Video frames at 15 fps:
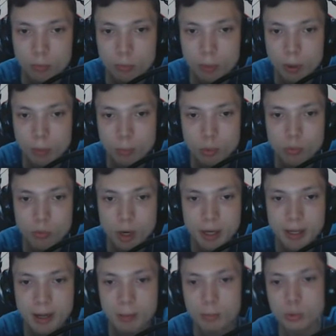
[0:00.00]
Ben bu var
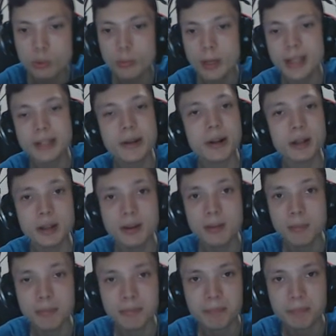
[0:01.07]
ya bunu belki alırım.
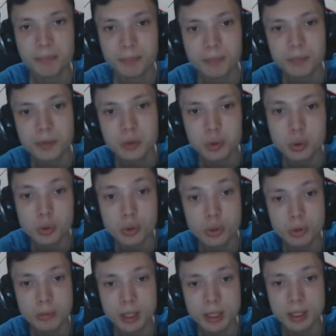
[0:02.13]
Çok
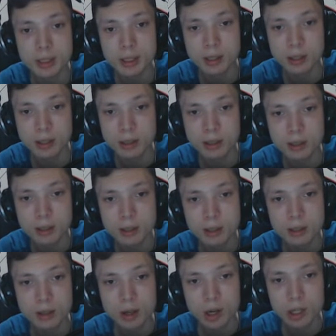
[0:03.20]
hoşuma gitti.
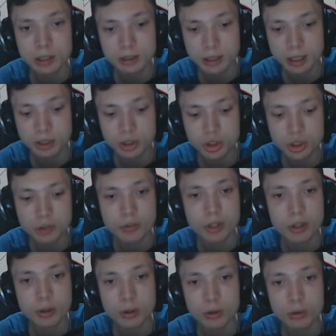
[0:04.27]
Alttan ışık
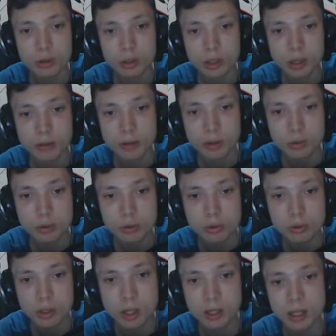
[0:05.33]
veriyor. Klavyenin
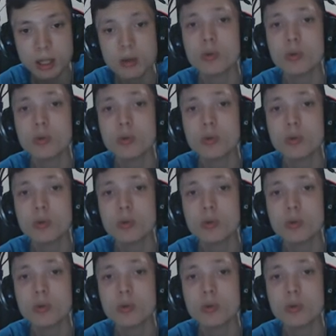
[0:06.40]
üstünden değil.